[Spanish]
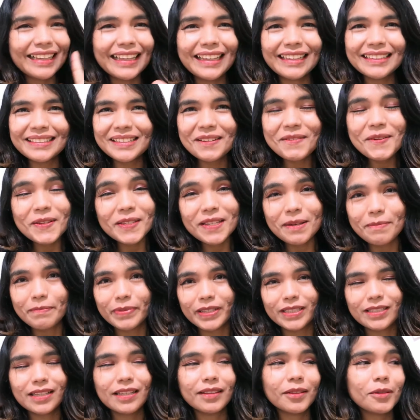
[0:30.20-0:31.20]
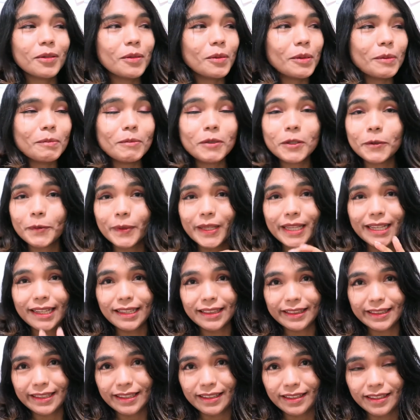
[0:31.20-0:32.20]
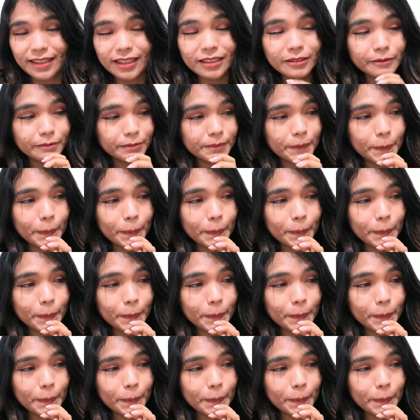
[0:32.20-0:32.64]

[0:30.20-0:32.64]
Estamos empezando muy bien el día.